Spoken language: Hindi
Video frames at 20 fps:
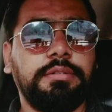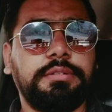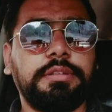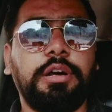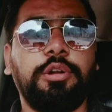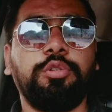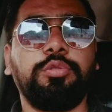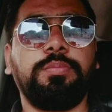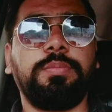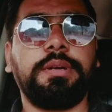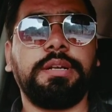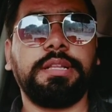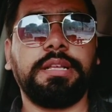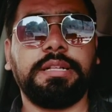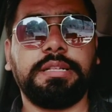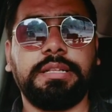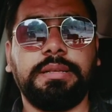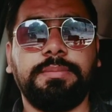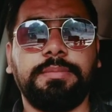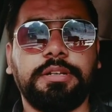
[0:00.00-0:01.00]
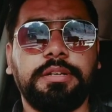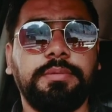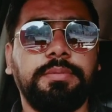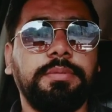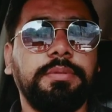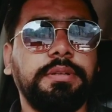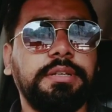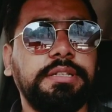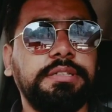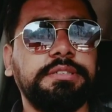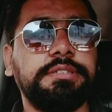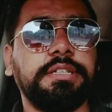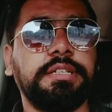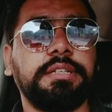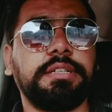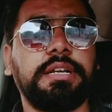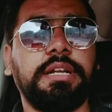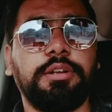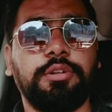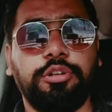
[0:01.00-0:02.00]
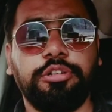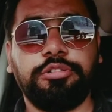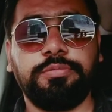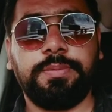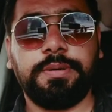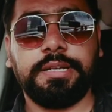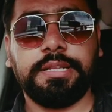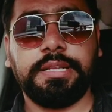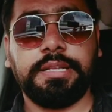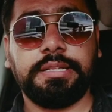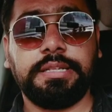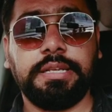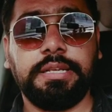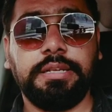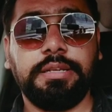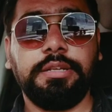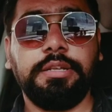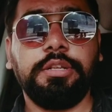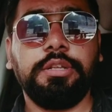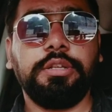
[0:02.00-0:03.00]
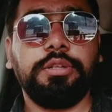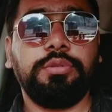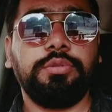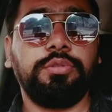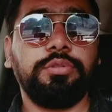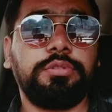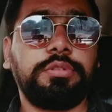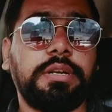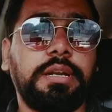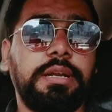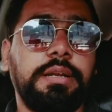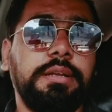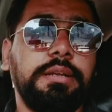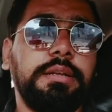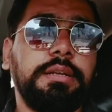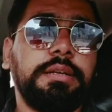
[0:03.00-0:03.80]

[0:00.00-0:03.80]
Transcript: साउंड बढ़ जाता है मतलब इंजन का नॉइस बढ़ जाता है दूसरा